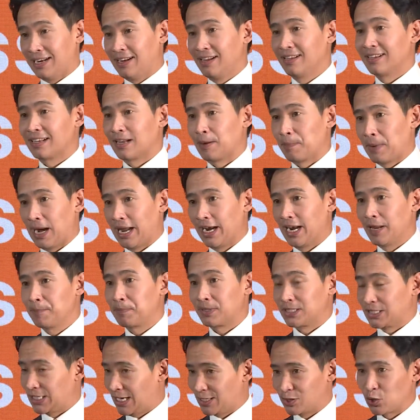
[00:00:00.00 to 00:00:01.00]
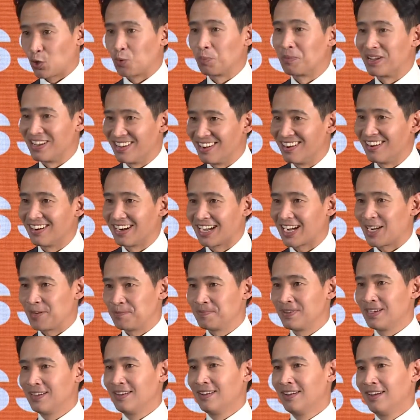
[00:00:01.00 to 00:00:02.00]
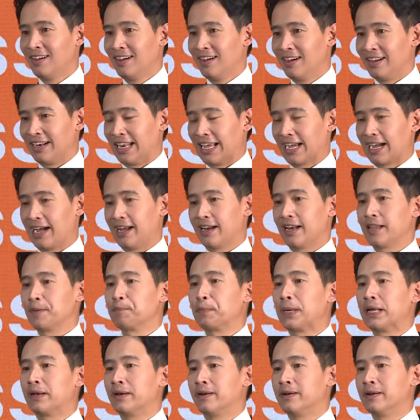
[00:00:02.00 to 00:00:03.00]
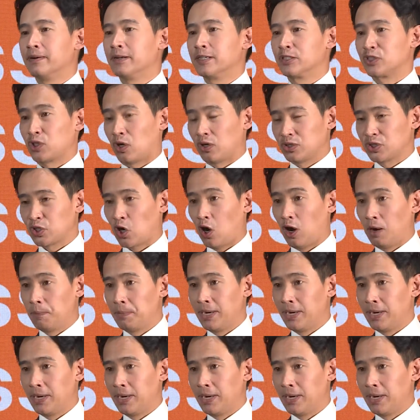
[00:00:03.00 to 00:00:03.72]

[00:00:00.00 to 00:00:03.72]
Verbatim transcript: ที่จะทำงานให้ประชาชนมีเยอะนะครับในการที่เป็นส.ส.